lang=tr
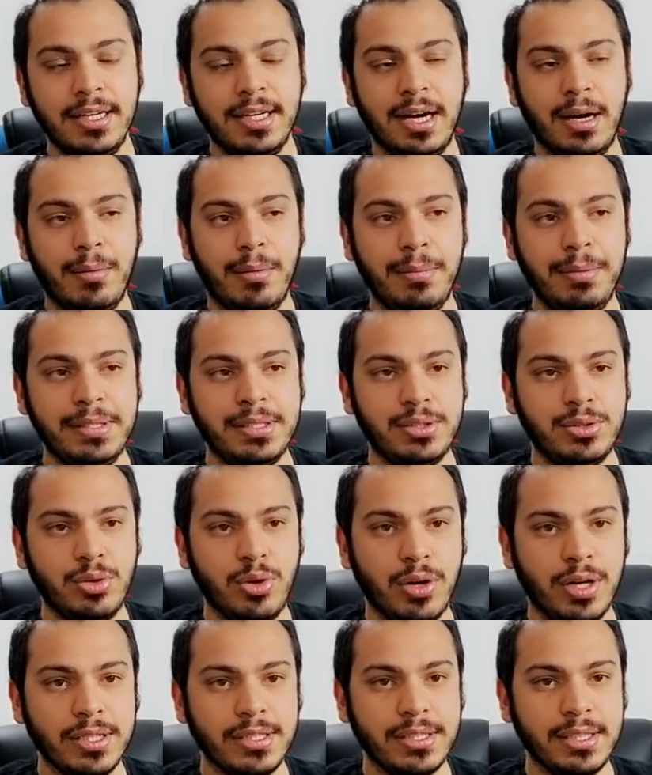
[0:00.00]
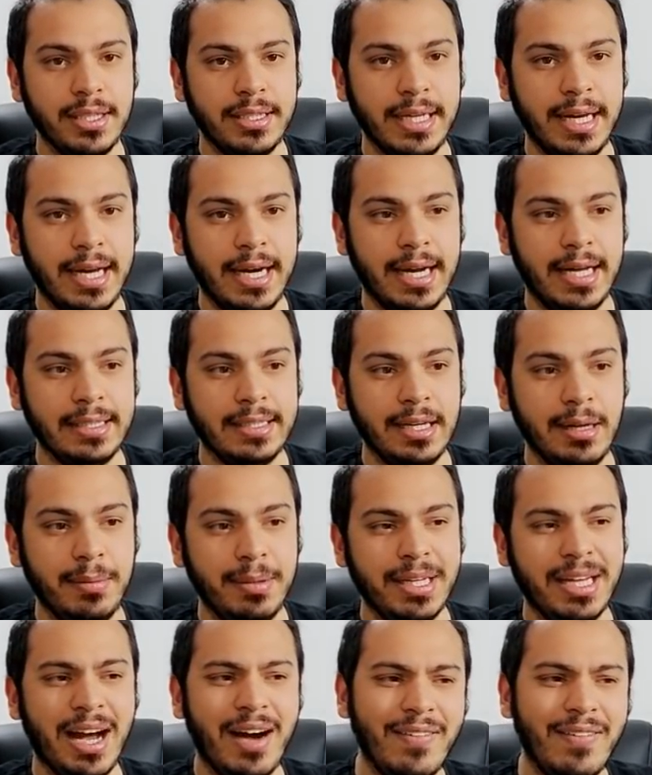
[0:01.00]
Ama biz sonrasında değerlendiremedik.